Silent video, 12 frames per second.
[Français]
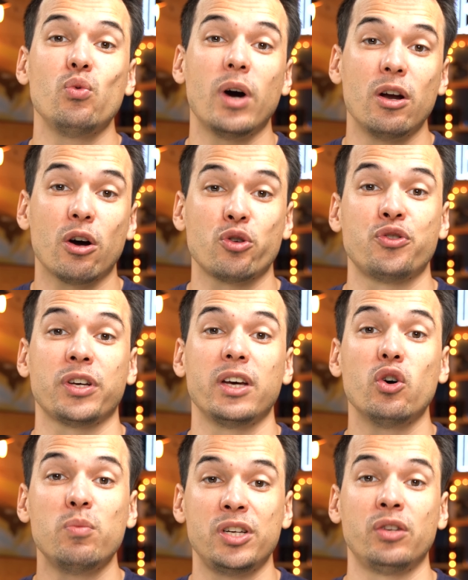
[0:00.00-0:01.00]
Ou alors je serais
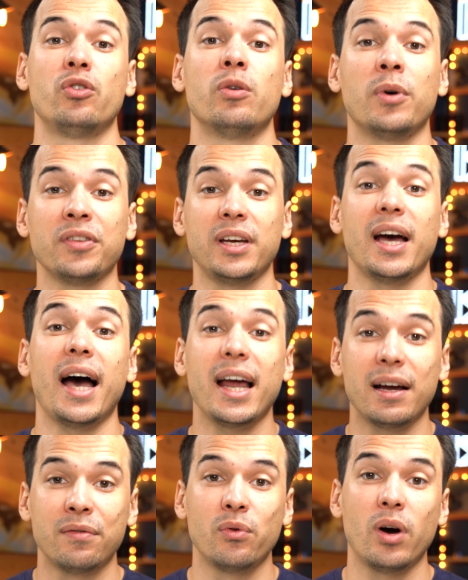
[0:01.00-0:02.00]
obligé de le demander à
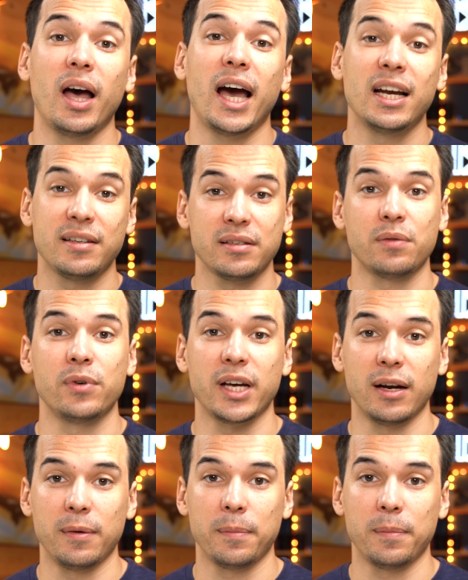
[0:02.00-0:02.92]
la voix, à l'assistant vocal.